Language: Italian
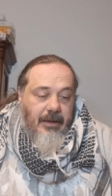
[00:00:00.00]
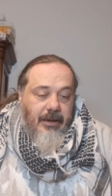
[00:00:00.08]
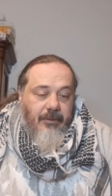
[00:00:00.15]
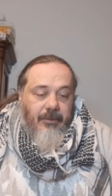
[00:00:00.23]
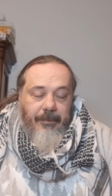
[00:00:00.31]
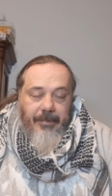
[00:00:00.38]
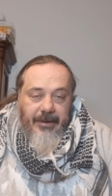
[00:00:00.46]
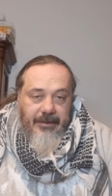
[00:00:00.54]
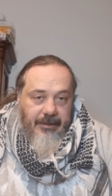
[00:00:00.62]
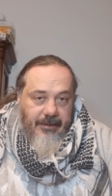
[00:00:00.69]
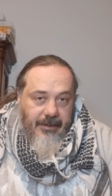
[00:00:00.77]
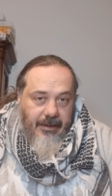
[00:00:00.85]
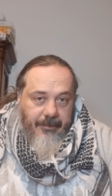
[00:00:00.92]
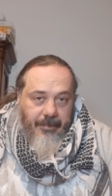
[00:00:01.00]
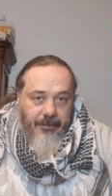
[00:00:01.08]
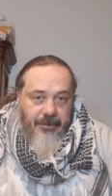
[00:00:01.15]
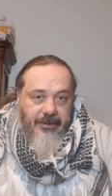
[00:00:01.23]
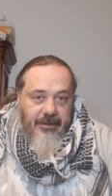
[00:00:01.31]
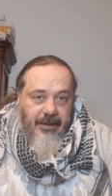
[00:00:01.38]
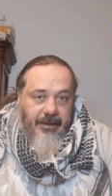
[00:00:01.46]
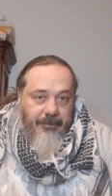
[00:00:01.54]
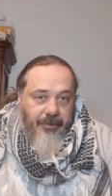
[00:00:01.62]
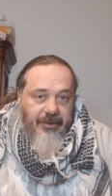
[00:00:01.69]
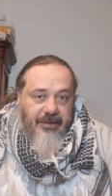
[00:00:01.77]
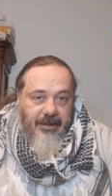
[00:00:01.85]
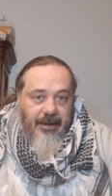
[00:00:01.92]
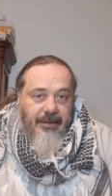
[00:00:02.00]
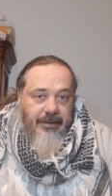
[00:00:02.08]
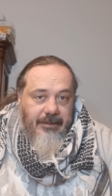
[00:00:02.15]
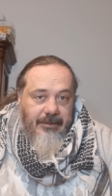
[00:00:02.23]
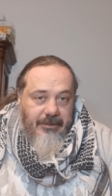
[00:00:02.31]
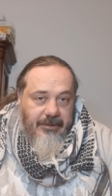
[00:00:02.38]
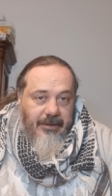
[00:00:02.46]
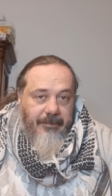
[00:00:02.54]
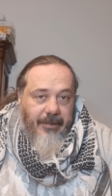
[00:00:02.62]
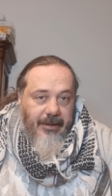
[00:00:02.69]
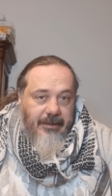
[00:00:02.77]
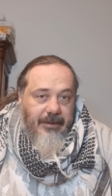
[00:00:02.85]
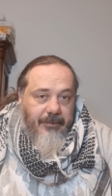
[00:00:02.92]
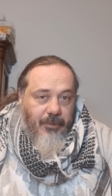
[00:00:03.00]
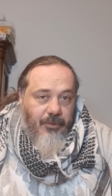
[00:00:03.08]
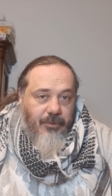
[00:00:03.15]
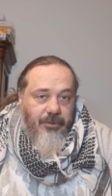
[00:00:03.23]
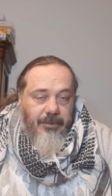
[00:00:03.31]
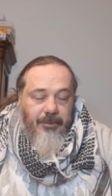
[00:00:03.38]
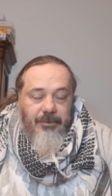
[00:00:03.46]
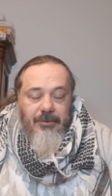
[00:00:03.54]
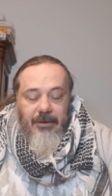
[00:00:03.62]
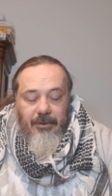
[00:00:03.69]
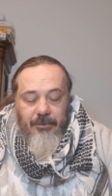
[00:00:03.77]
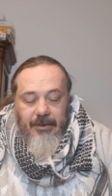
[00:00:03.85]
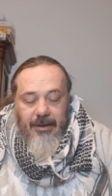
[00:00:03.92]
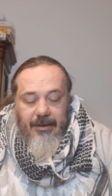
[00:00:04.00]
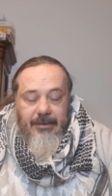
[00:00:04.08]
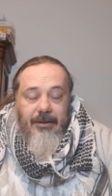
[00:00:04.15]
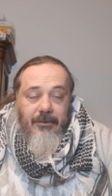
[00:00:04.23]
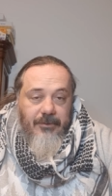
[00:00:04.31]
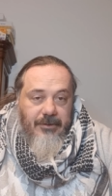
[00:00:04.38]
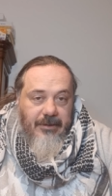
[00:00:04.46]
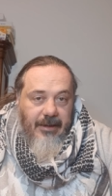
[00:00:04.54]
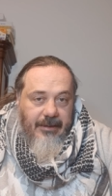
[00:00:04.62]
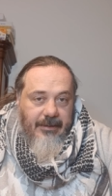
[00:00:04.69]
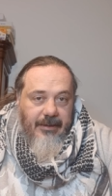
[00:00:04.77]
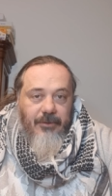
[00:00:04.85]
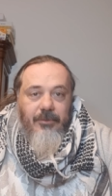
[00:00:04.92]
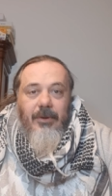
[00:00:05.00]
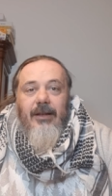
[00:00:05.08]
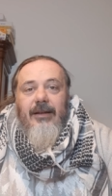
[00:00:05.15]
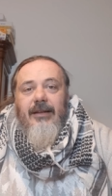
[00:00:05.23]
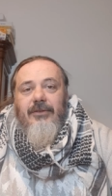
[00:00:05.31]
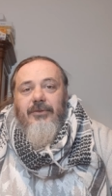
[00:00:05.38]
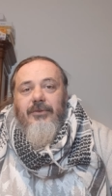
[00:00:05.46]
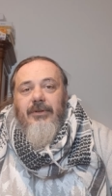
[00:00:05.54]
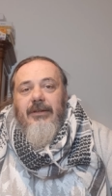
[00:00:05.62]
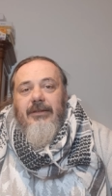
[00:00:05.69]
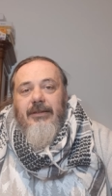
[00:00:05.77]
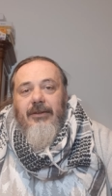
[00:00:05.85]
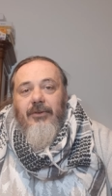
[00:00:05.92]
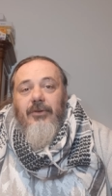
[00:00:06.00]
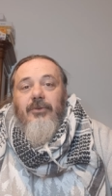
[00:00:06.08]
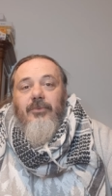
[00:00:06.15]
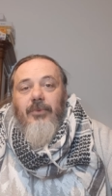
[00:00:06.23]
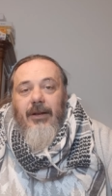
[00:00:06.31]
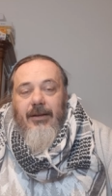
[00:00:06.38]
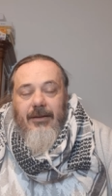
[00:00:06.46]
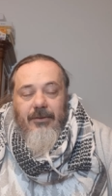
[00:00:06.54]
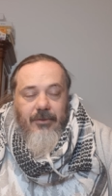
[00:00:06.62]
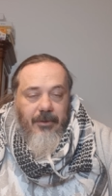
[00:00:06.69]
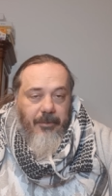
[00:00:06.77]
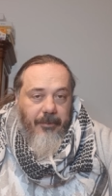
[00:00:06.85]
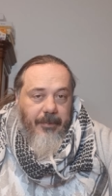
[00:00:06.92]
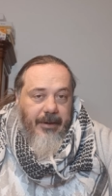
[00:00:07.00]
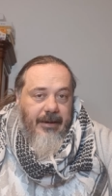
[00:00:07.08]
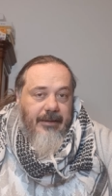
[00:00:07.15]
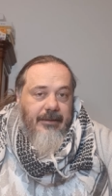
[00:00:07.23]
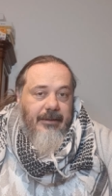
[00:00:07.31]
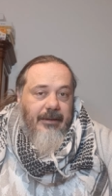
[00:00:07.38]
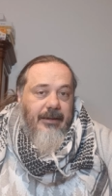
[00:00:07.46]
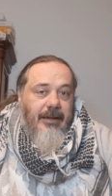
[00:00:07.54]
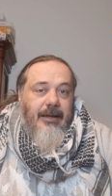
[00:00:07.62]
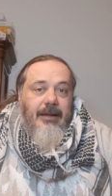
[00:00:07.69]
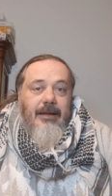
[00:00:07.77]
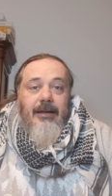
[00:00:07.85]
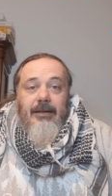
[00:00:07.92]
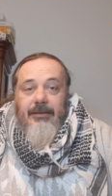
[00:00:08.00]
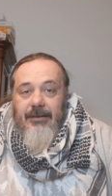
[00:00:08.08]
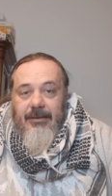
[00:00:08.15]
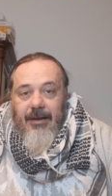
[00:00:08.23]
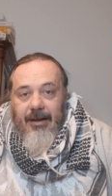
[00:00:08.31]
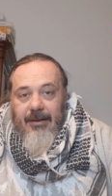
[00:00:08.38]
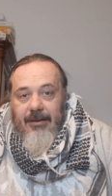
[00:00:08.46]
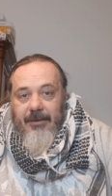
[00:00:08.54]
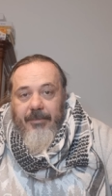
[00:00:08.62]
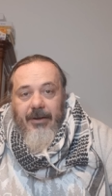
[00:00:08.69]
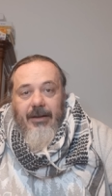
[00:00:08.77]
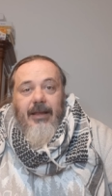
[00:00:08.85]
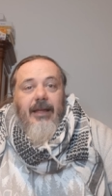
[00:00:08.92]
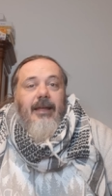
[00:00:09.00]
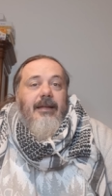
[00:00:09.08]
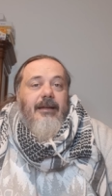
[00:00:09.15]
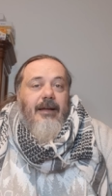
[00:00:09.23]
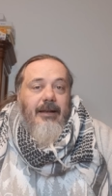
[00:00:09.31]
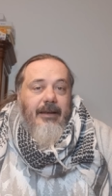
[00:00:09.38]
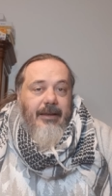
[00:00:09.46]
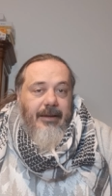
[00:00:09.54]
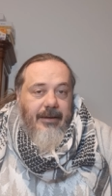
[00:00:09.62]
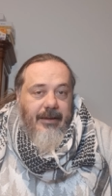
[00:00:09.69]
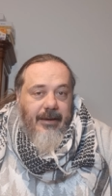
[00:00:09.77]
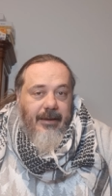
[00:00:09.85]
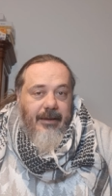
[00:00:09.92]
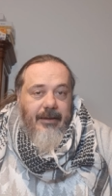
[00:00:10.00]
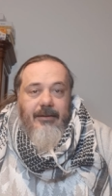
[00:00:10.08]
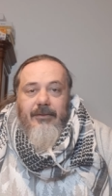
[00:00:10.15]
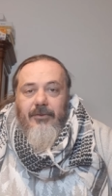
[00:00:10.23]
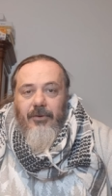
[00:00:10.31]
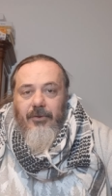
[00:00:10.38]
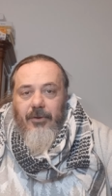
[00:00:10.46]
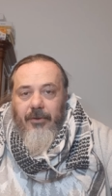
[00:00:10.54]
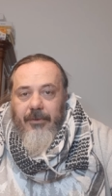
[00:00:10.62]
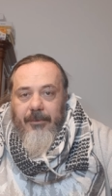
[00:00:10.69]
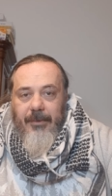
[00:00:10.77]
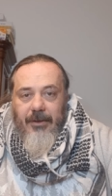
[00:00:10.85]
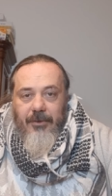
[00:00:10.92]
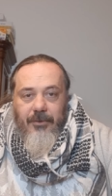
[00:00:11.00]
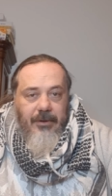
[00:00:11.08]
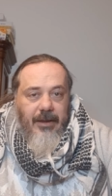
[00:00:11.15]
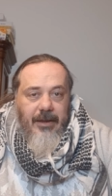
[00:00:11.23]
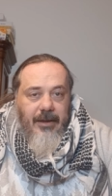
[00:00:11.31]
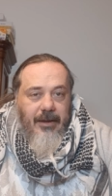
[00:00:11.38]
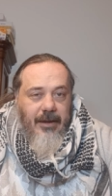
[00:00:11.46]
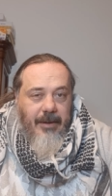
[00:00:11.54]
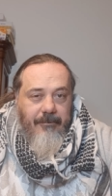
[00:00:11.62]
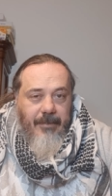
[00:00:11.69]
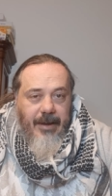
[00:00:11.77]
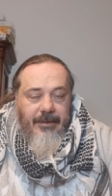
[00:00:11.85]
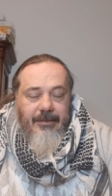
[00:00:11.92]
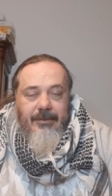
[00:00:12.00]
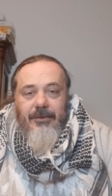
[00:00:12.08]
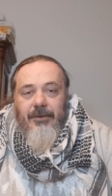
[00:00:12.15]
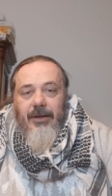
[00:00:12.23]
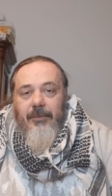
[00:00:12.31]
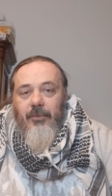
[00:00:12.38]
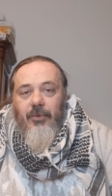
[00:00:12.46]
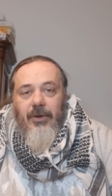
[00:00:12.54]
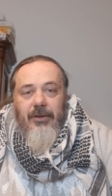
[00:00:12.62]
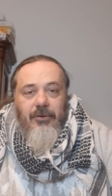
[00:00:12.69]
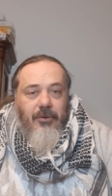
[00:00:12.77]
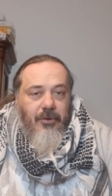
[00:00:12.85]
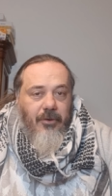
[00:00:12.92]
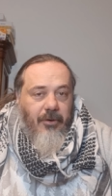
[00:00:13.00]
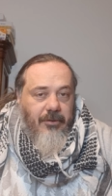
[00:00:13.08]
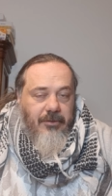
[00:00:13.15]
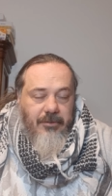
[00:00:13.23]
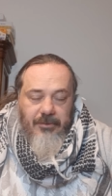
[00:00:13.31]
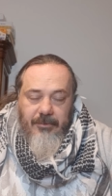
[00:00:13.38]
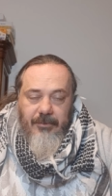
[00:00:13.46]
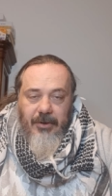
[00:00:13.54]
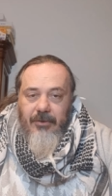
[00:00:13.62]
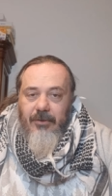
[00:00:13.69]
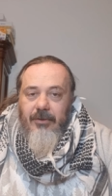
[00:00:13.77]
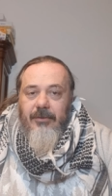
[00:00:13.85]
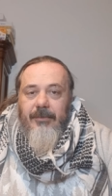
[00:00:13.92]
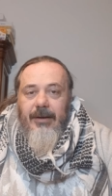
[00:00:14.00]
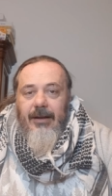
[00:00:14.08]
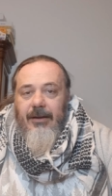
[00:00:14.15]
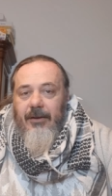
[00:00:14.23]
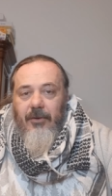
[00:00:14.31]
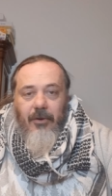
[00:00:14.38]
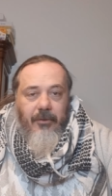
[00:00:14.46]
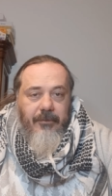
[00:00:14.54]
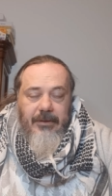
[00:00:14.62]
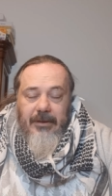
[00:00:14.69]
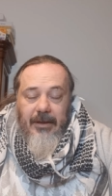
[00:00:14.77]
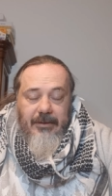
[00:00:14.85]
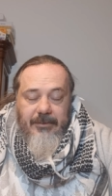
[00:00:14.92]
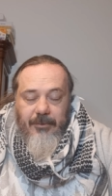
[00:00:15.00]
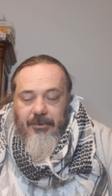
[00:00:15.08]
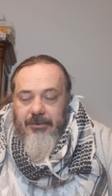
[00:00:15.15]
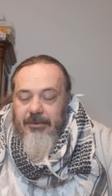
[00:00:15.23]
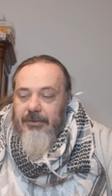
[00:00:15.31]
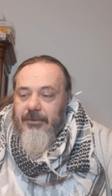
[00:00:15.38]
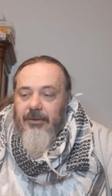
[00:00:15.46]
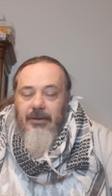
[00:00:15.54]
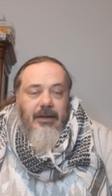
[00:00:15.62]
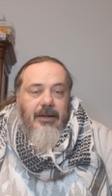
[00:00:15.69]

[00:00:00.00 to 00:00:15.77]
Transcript: Una partita che nel primo tempo è stata decisamente molto molto deludente, nonostante i due allenatori siano i due allenatori più pagati d'Italia, perché Allegri con 9 milioni e mezzo e Mourinho con 8, se non mi ricordo male, 9, 10, adesso